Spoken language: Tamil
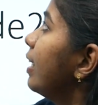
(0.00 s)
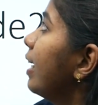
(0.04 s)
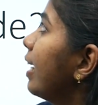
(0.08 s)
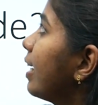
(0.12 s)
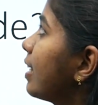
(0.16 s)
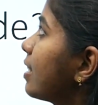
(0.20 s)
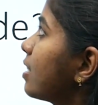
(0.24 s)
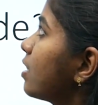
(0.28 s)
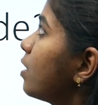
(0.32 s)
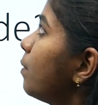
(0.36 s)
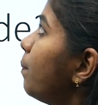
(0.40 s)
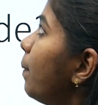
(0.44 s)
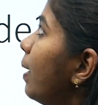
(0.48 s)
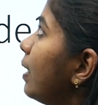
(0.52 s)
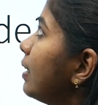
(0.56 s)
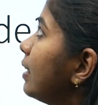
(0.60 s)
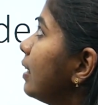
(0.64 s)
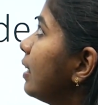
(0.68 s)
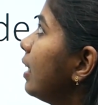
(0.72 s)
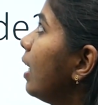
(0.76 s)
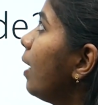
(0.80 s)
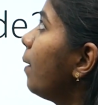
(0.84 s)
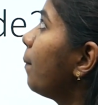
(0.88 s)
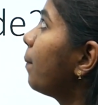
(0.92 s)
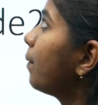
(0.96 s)
நெக்ஸ்ட்டு
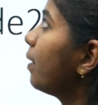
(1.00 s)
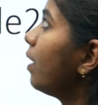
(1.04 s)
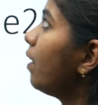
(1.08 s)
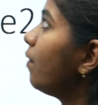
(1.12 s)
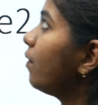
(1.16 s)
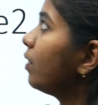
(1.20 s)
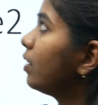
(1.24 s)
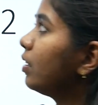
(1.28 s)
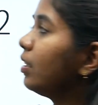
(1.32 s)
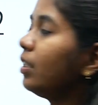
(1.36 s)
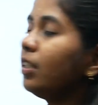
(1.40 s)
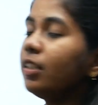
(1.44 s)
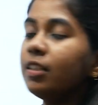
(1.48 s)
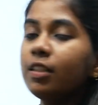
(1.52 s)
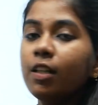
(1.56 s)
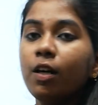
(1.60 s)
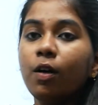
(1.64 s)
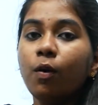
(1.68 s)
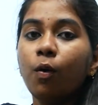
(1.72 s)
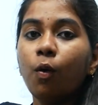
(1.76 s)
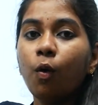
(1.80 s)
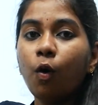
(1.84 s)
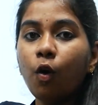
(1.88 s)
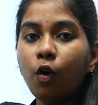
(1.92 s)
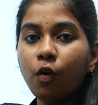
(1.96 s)
பார்த்தீங்க அப்படின்னா வந்து இந்த
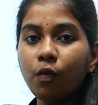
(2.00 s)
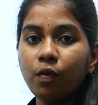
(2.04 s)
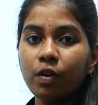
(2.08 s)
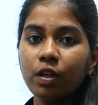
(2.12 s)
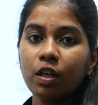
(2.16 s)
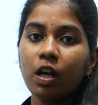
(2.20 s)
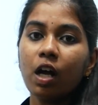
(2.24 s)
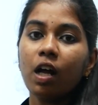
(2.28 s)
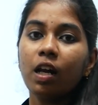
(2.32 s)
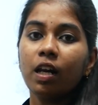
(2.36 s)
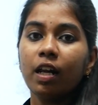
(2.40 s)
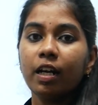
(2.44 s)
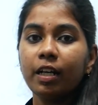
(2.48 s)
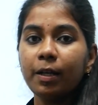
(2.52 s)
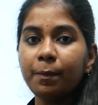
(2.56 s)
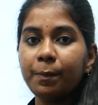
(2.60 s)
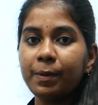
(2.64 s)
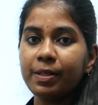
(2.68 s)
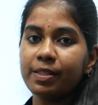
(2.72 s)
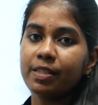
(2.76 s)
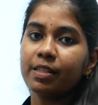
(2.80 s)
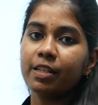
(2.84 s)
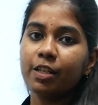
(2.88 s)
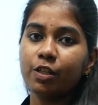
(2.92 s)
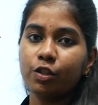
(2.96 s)
ஓவராலான
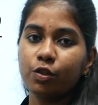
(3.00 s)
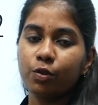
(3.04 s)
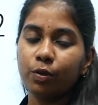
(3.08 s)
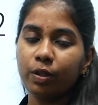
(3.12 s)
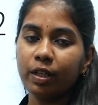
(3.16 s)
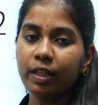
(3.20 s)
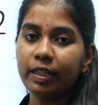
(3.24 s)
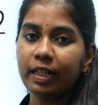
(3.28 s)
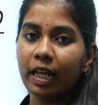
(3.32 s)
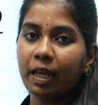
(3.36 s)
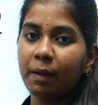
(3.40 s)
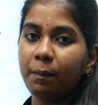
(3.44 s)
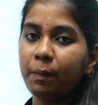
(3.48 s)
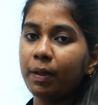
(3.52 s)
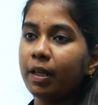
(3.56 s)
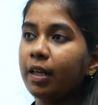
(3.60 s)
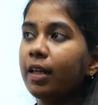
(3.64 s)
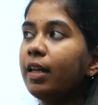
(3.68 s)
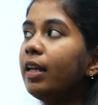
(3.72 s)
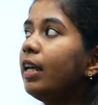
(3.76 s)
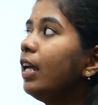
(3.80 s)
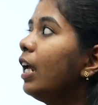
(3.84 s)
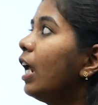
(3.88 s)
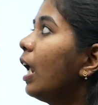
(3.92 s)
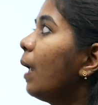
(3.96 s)
ப்ரெசன்டேஷனுடைய டைமிங்
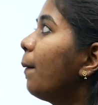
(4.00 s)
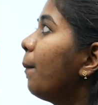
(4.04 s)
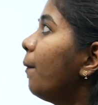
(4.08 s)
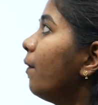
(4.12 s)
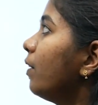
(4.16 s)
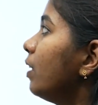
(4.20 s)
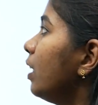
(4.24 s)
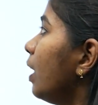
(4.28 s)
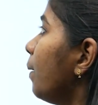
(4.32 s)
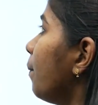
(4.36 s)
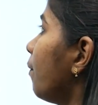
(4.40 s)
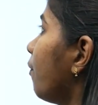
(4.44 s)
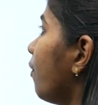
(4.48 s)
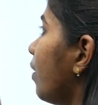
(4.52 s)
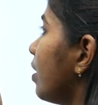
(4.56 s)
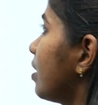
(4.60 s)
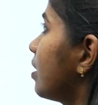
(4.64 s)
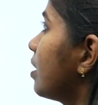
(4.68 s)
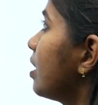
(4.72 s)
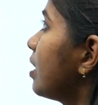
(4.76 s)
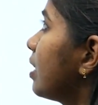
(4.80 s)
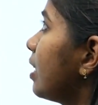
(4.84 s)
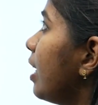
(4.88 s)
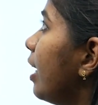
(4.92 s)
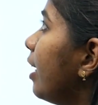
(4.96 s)
இப்போ வந்து நம்ம
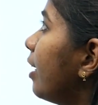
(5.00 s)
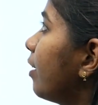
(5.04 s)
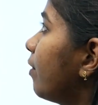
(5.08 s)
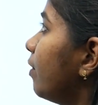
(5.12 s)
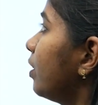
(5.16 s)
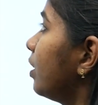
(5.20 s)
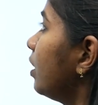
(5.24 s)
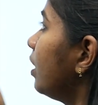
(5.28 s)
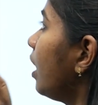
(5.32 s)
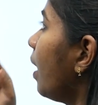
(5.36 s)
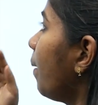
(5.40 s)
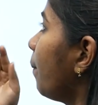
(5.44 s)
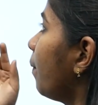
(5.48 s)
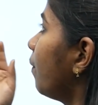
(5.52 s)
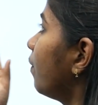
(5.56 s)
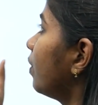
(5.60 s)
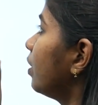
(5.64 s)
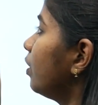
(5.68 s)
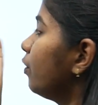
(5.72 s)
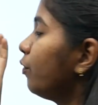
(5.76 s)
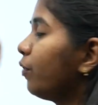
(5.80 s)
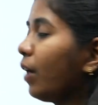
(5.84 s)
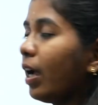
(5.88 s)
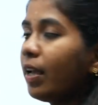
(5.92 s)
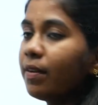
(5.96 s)
ஃபஸ்ட் ஸ்லைடுக்கு வந்து நம்ம
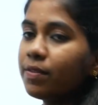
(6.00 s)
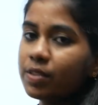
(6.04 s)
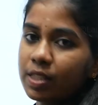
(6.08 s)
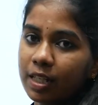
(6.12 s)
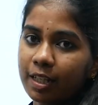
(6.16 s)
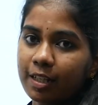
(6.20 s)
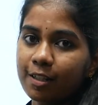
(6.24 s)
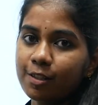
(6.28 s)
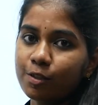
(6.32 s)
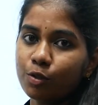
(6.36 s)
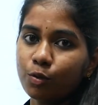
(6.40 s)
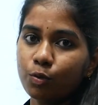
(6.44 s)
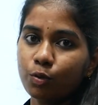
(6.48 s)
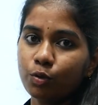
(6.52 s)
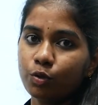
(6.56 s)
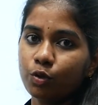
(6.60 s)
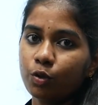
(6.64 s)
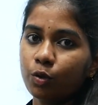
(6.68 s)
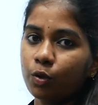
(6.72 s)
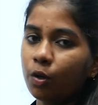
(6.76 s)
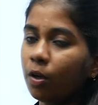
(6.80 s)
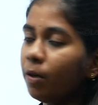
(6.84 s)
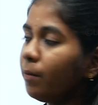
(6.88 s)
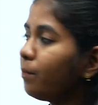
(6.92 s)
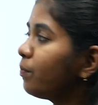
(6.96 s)
வந்து ஃபைவ் செகண்ட்ஸ்
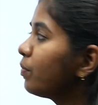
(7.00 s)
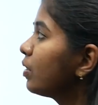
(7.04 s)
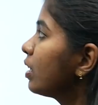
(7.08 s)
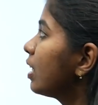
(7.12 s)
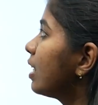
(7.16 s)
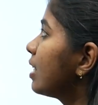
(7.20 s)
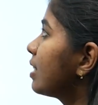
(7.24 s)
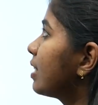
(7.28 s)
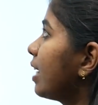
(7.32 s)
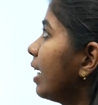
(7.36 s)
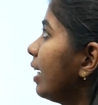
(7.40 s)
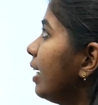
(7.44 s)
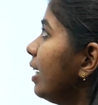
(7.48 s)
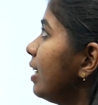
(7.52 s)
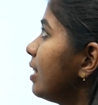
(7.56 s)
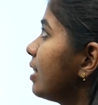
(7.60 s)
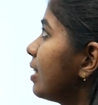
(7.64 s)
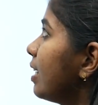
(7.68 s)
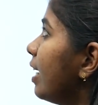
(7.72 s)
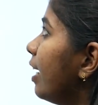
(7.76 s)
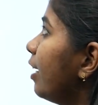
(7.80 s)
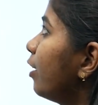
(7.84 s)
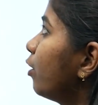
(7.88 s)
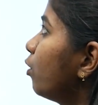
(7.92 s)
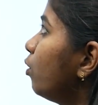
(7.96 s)
கொடுத்துருக்கோம் செகண்ட்
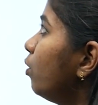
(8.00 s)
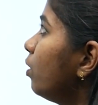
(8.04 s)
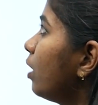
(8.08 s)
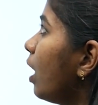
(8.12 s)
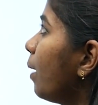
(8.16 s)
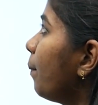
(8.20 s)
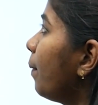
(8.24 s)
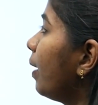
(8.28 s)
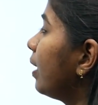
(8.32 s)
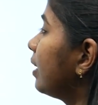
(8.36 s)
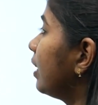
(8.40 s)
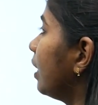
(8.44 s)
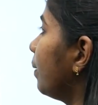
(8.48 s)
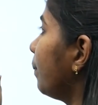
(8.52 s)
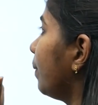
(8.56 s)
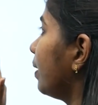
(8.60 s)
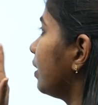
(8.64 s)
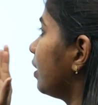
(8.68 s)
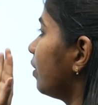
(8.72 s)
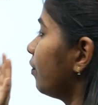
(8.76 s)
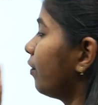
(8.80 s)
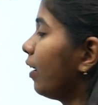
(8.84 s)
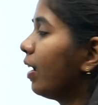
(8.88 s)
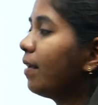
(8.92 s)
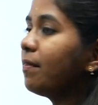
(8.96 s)
ஸ்லைடுக்கும் நம்ம அதே
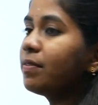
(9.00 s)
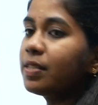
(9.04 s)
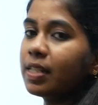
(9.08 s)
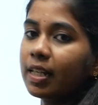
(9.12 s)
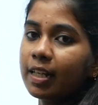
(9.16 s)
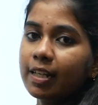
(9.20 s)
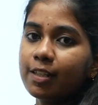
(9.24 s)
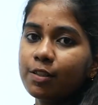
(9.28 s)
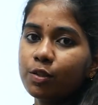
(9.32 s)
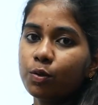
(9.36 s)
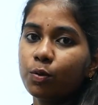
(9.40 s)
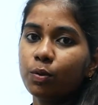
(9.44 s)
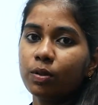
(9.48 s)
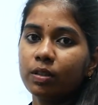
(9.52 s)
மாதிரி ஃபைவ் செகண்ட்ஸ்